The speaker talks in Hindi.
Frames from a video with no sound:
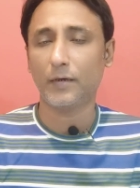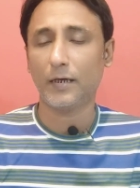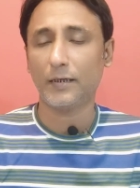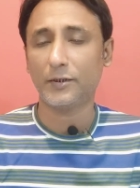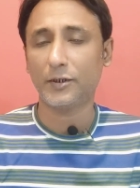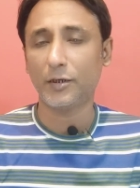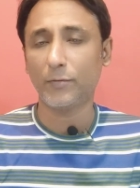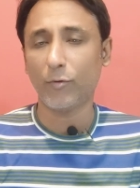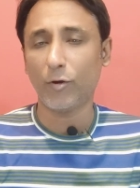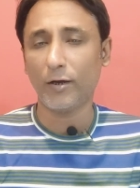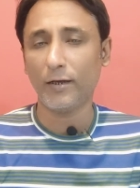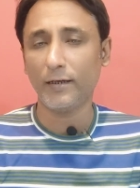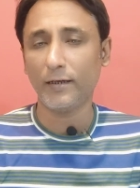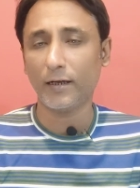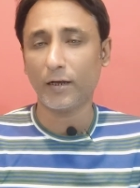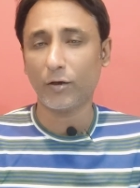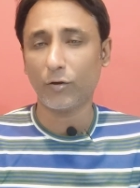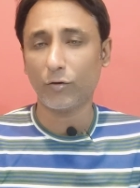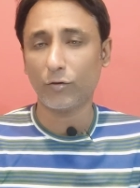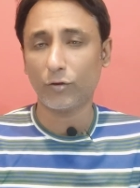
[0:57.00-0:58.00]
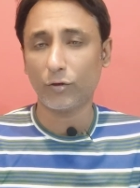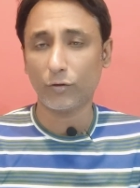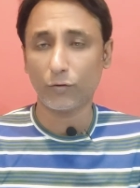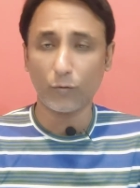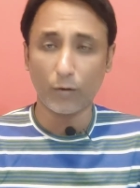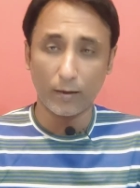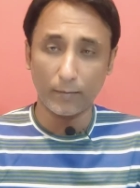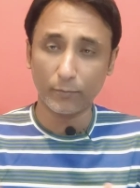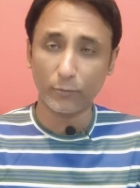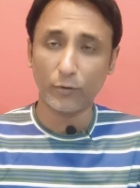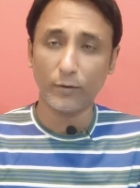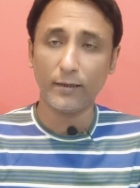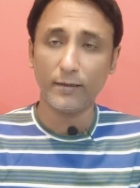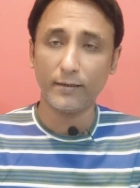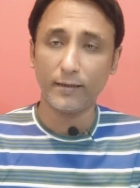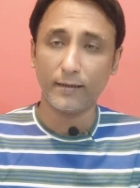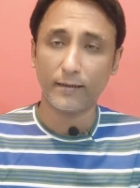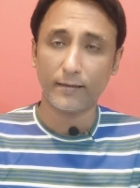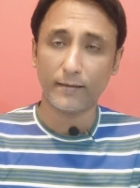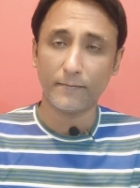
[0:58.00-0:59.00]
अच्छी बॉलिंग कर रहे होते हो तो हम तो नहीं
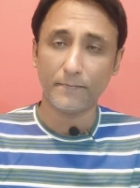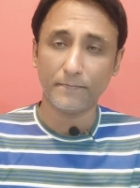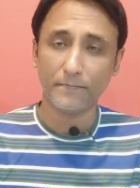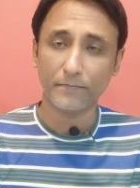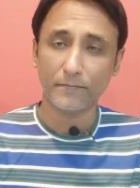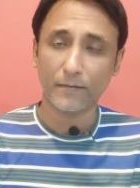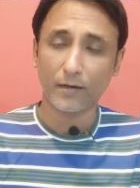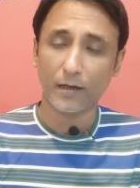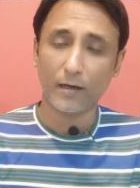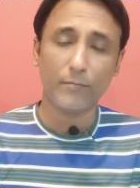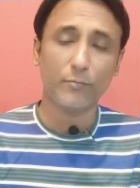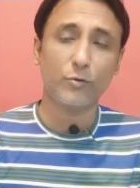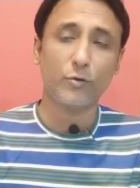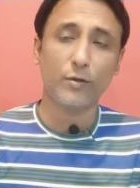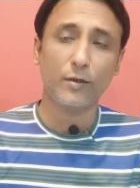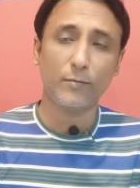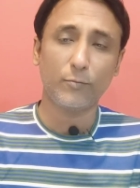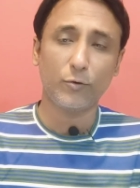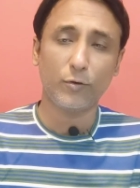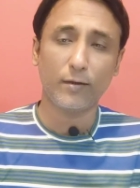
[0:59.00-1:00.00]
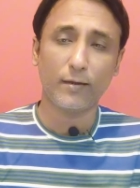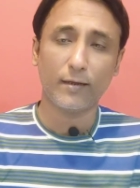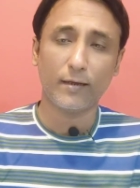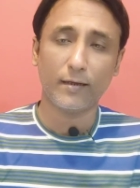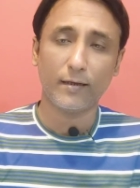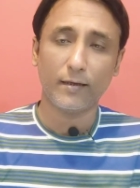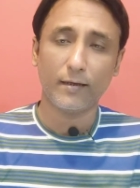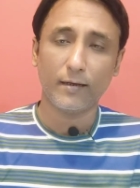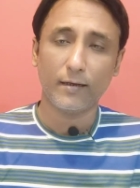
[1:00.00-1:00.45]
चलते हम तो नहीं बोलते